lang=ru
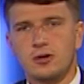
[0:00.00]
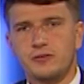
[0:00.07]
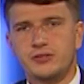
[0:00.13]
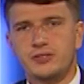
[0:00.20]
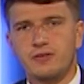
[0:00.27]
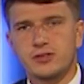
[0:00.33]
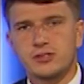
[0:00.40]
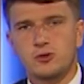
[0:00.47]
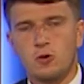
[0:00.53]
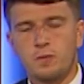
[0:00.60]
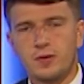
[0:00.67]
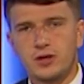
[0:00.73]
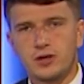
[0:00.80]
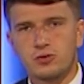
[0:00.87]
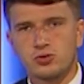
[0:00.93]
В
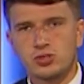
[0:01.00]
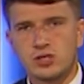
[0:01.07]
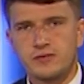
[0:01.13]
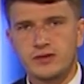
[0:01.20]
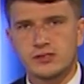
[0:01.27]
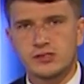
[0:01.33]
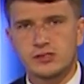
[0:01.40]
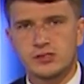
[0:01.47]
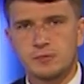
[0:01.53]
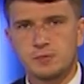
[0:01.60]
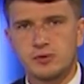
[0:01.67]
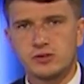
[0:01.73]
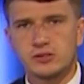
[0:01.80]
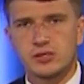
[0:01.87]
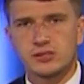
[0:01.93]
Севастополе грузовик
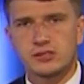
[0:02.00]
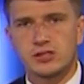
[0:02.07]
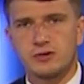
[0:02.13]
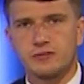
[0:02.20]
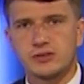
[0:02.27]
зацепился за